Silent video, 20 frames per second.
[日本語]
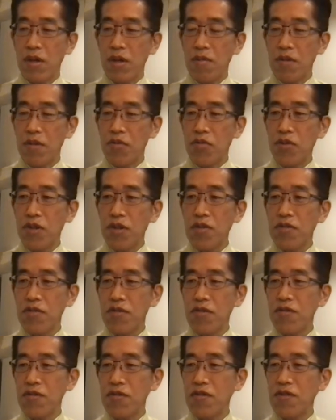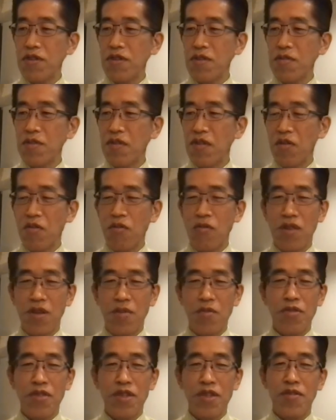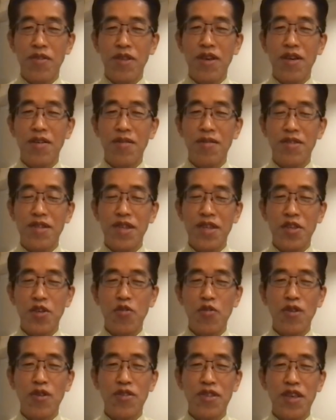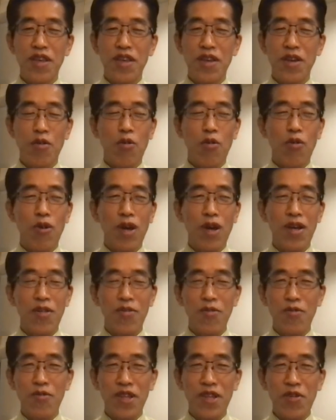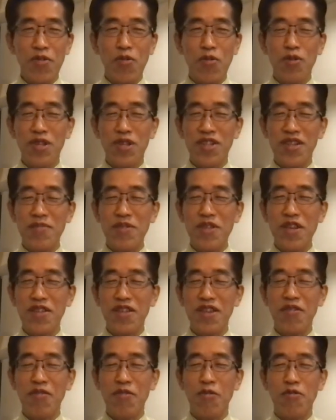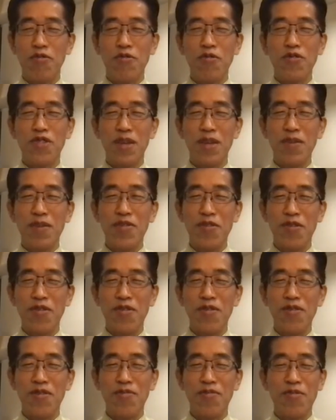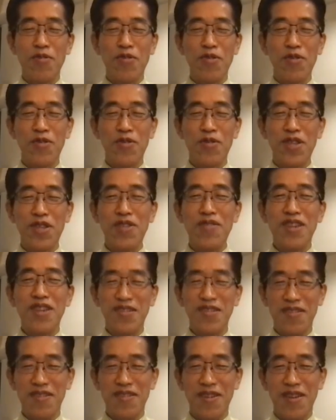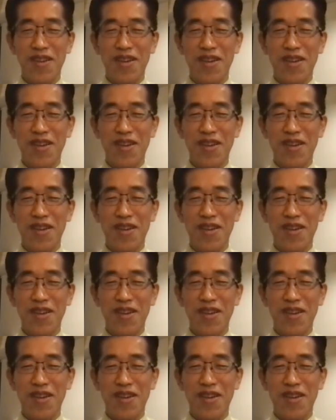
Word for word: まあ、とりあえず、今、だよな、選挙終わって国家あの立候補された皆さん、ご苦労様と、もうそれに尽きる。